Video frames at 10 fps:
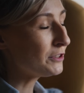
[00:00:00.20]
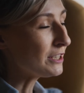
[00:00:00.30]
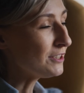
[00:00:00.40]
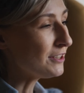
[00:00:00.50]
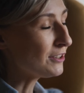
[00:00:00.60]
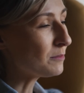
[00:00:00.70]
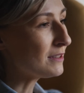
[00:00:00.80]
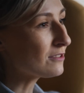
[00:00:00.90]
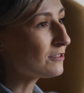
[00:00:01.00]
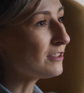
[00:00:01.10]
wcześniej
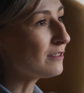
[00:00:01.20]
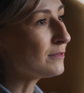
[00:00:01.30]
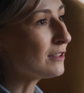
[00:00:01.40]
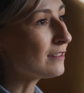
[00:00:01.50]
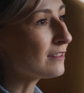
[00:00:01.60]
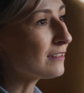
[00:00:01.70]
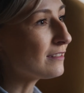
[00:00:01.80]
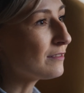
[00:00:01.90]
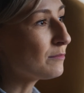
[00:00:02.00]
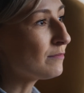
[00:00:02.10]
kobiecość dla
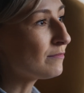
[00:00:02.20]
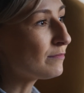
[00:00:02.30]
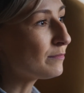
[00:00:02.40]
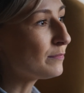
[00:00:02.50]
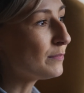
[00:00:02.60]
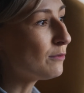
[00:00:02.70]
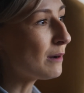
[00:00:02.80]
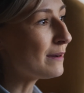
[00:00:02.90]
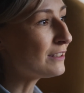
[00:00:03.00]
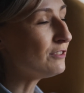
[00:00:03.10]
mnie
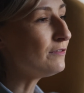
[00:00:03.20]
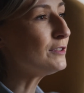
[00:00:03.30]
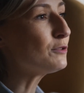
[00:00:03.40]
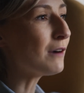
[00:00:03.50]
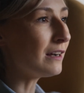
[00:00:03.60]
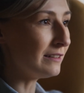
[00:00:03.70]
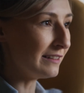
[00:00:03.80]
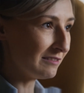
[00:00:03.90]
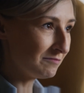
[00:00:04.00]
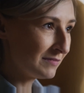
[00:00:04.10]
była bardziej wizualna.